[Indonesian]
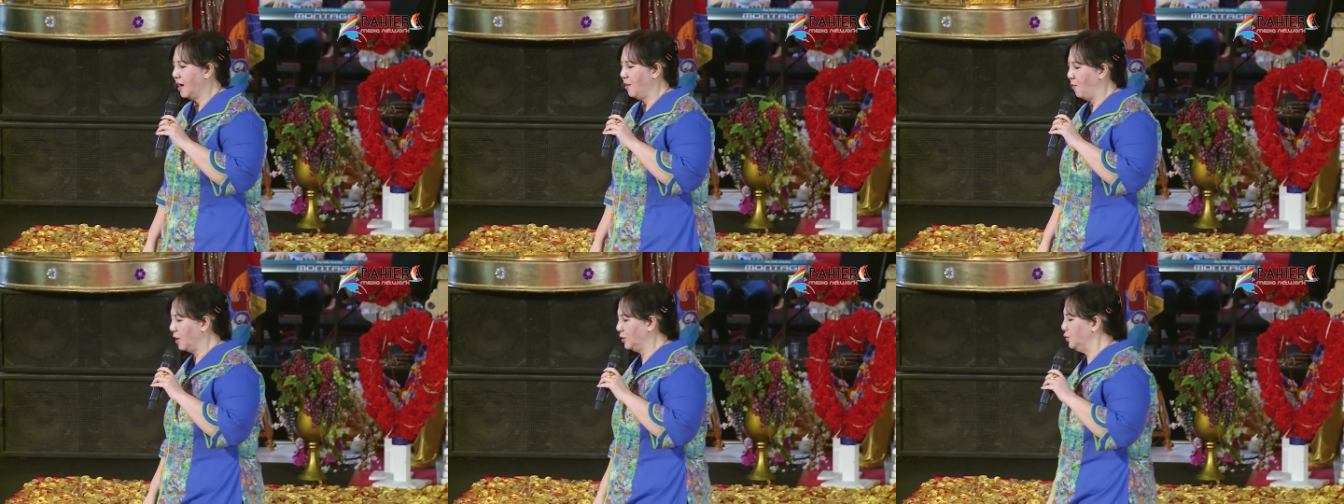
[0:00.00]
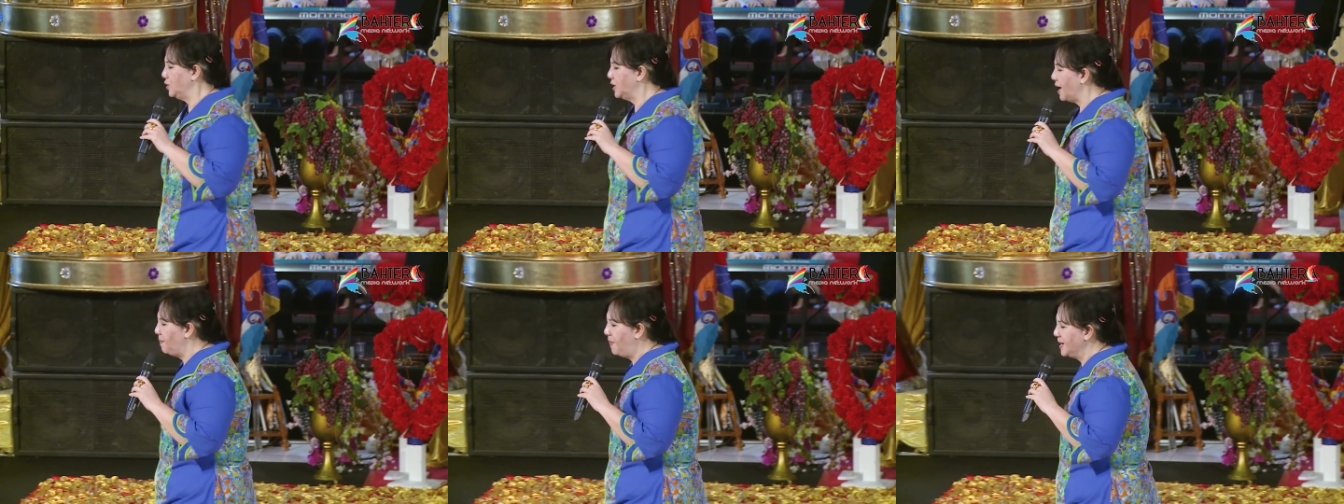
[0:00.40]
dan waktu
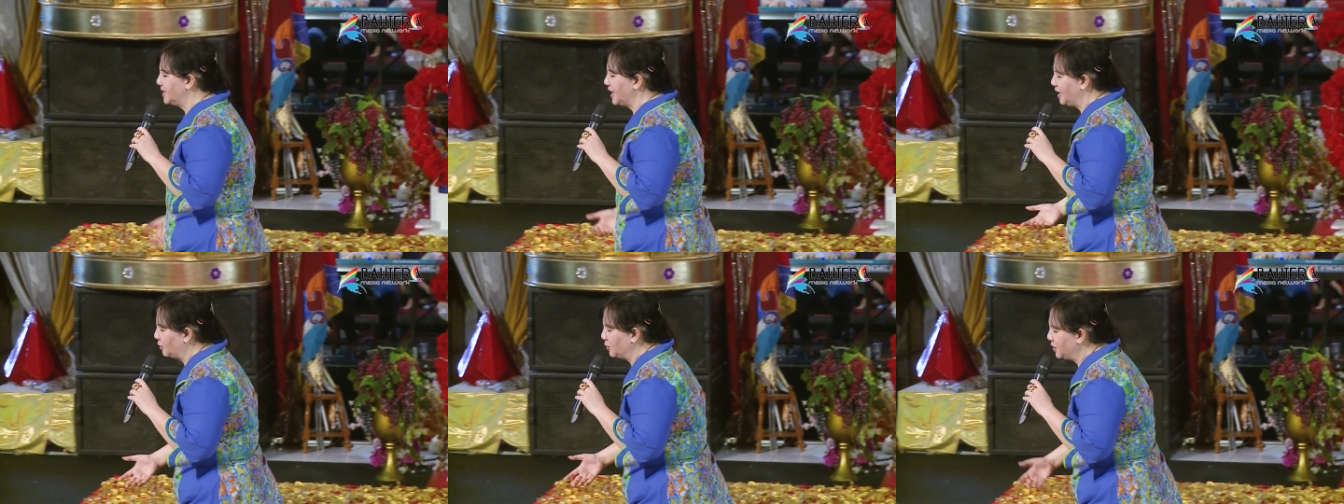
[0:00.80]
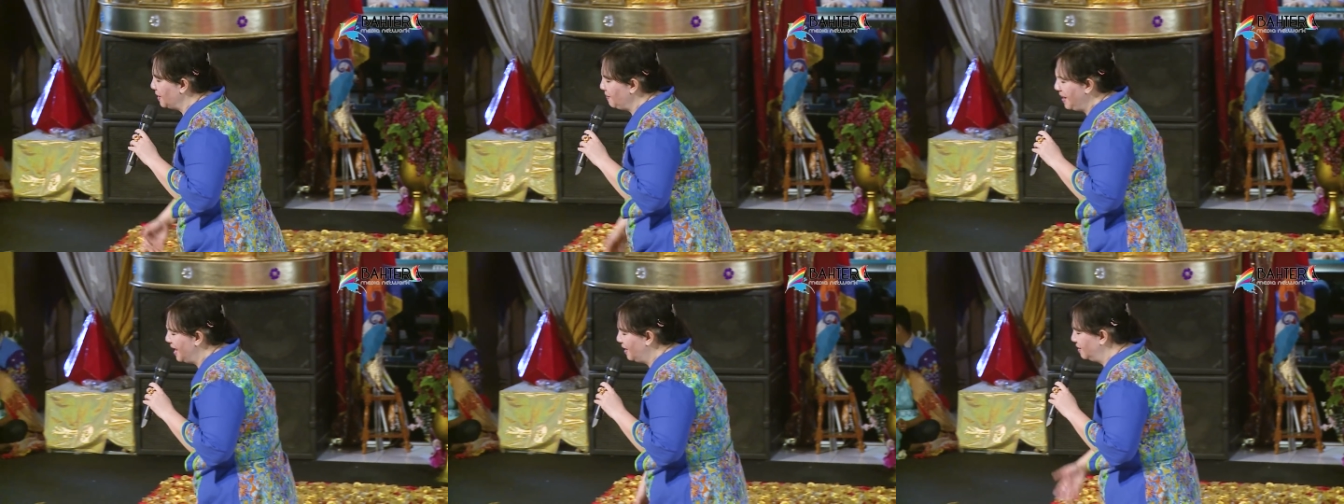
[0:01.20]
saya baca itu
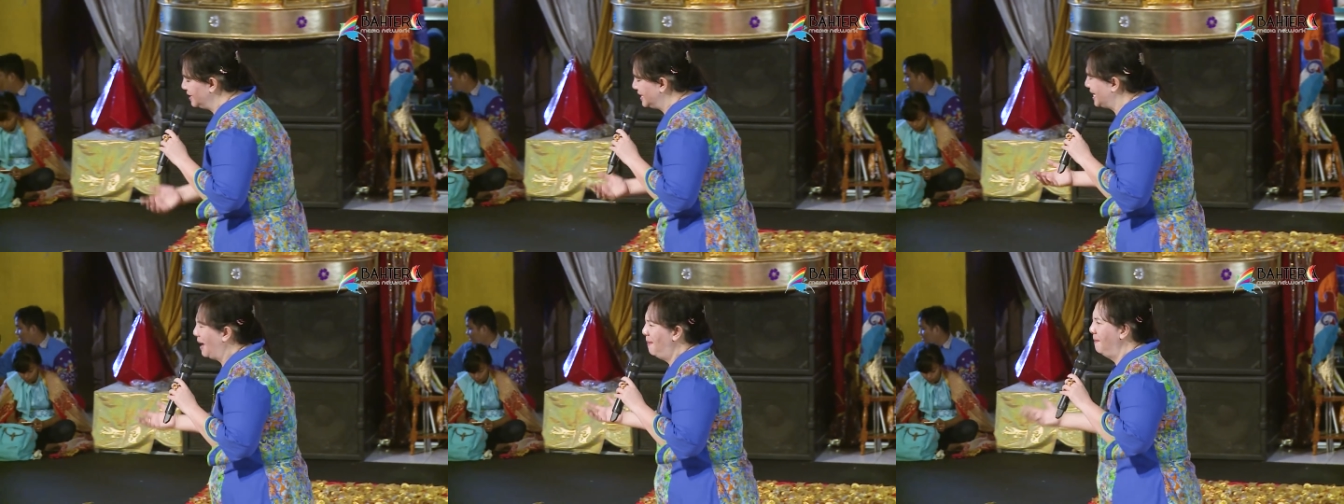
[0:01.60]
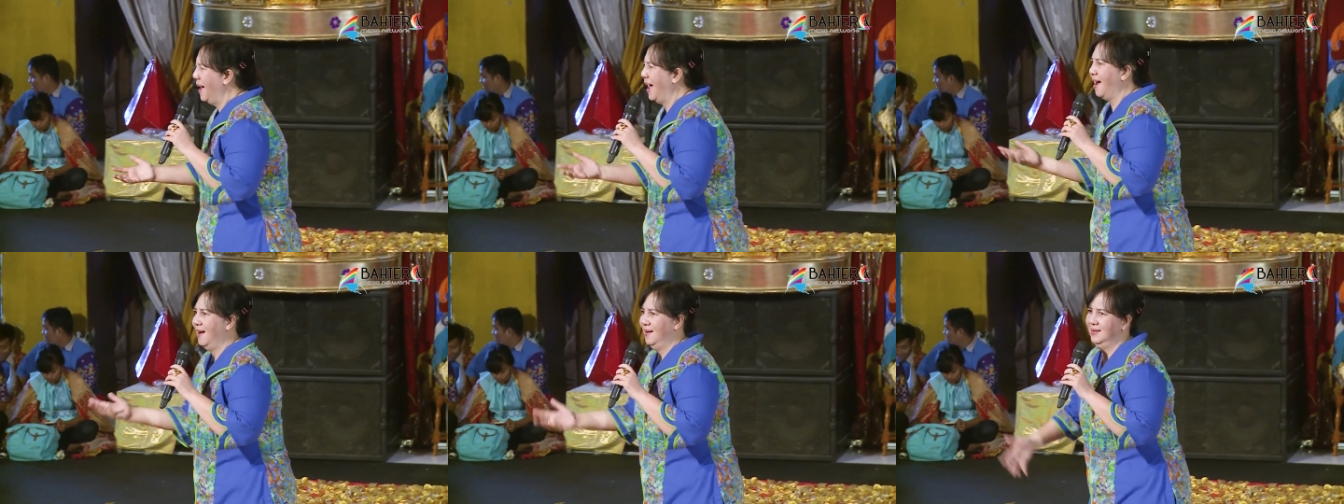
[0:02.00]
saya bilang
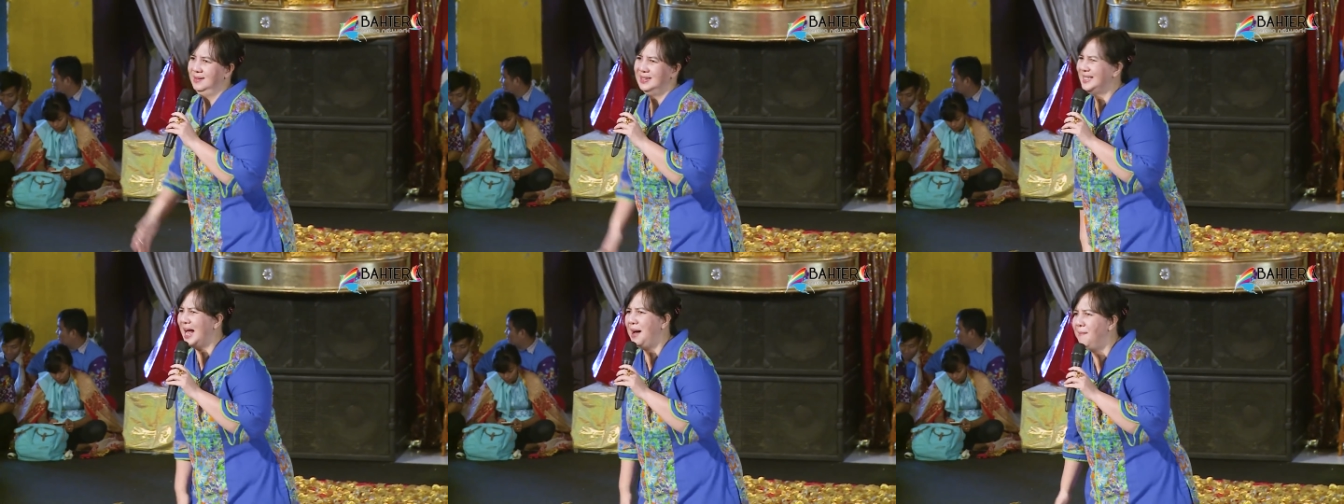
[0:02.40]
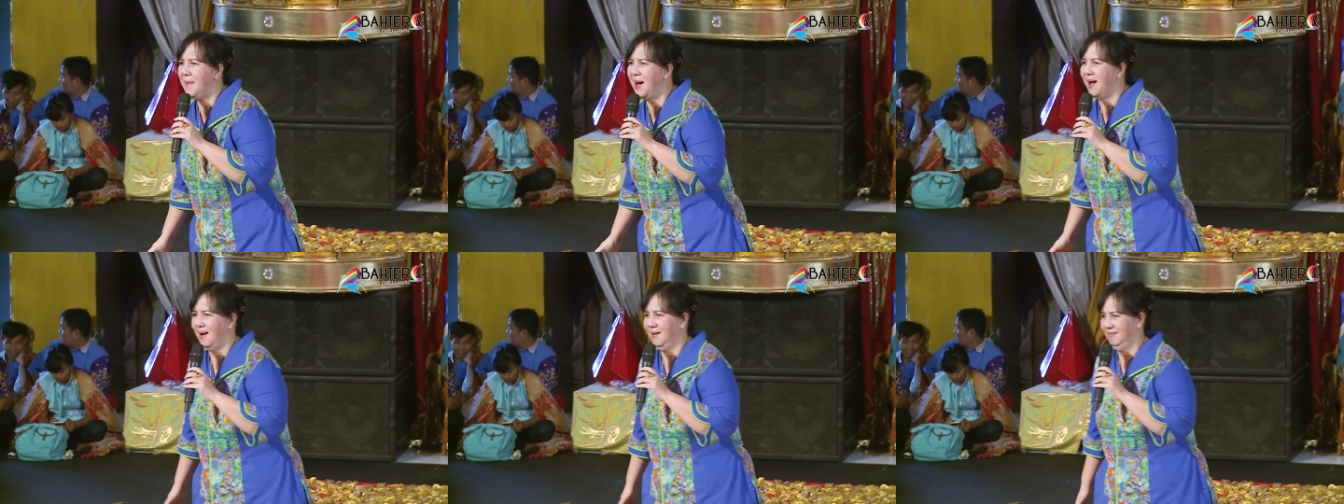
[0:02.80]
sama,
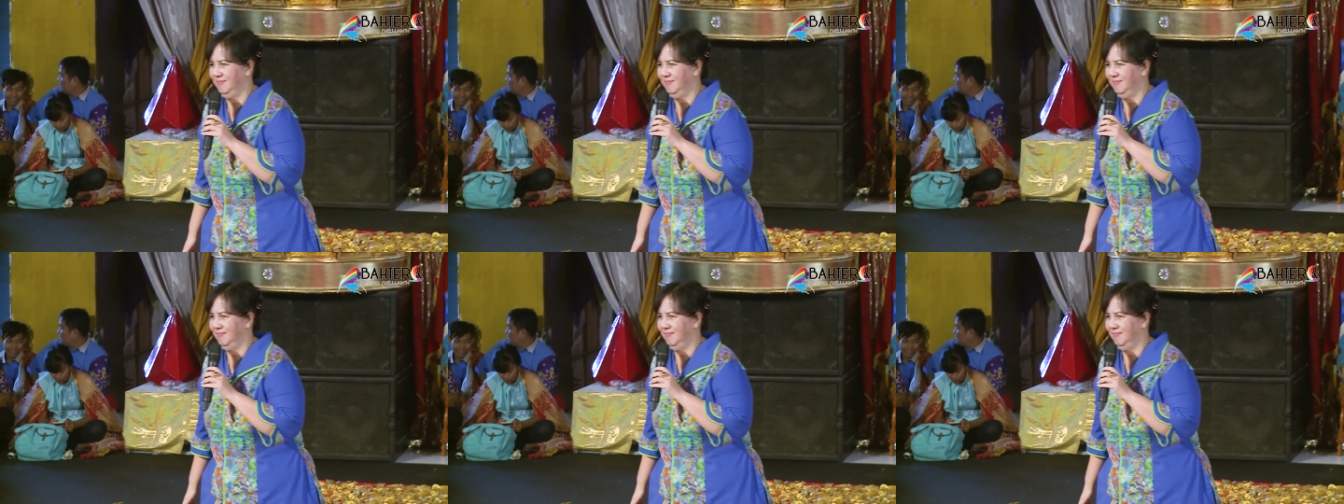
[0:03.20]
sama.